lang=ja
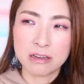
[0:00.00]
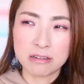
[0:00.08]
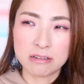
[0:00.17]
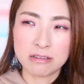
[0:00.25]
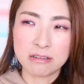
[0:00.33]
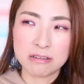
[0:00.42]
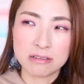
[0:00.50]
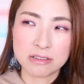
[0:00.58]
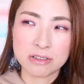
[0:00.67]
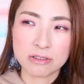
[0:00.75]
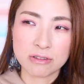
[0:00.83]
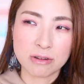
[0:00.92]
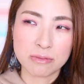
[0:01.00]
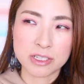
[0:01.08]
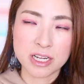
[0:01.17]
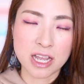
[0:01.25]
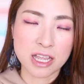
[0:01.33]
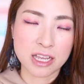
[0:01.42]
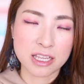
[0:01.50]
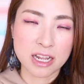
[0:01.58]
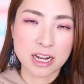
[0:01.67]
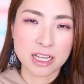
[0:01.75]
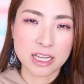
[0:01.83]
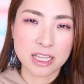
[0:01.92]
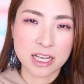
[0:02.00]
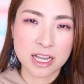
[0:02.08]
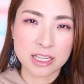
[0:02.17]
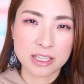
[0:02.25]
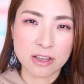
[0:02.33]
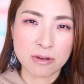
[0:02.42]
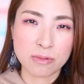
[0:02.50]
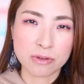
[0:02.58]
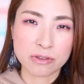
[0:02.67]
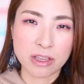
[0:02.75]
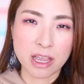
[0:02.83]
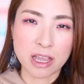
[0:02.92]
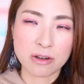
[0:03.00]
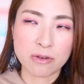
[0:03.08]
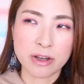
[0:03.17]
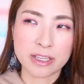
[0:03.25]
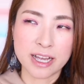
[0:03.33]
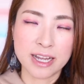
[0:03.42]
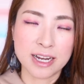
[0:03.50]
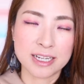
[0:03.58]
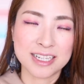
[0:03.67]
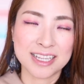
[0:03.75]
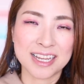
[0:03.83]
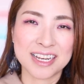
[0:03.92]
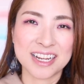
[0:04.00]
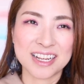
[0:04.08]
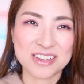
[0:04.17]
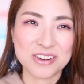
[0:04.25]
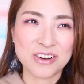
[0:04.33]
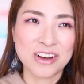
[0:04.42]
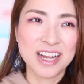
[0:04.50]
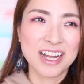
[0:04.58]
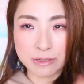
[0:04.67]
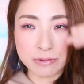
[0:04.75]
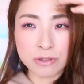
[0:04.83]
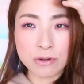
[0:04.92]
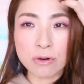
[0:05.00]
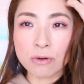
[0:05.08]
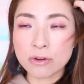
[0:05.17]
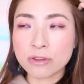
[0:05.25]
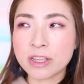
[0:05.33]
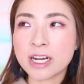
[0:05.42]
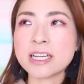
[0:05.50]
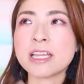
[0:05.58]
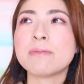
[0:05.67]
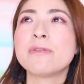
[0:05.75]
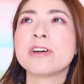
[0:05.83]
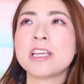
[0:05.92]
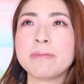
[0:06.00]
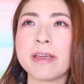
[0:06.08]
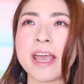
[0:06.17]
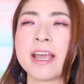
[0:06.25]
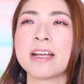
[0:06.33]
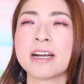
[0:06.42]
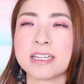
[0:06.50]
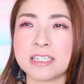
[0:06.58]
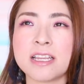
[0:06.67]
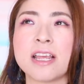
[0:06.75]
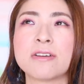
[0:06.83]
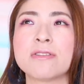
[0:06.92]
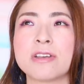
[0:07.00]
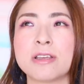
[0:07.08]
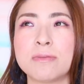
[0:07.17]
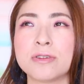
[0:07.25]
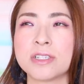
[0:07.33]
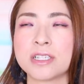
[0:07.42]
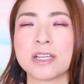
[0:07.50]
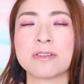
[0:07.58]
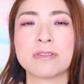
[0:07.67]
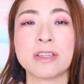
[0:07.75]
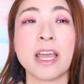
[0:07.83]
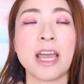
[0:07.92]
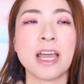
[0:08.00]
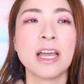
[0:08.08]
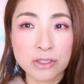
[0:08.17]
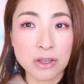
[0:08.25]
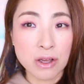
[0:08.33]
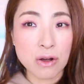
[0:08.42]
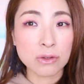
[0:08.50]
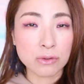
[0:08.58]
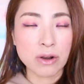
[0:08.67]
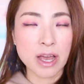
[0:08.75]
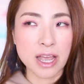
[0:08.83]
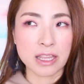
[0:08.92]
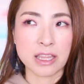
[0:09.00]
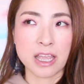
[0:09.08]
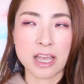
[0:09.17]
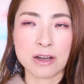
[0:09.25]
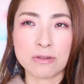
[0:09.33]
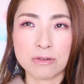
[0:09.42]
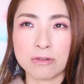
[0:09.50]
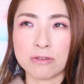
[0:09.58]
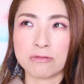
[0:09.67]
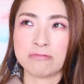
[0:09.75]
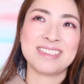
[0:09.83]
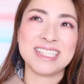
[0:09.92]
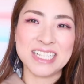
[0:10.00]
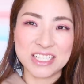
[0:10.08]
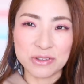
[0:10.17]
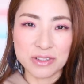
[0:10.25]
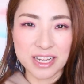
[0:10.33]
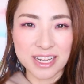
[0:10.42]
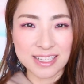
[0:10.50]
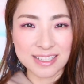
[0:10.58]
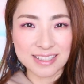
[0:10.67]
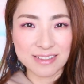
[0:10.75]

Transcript: うんちょっとでもシェアできたらいいなって思ってこうやって話してたんだけど自分の心の中でも日々変化していく気持ちなのでそれを捉えてこう人に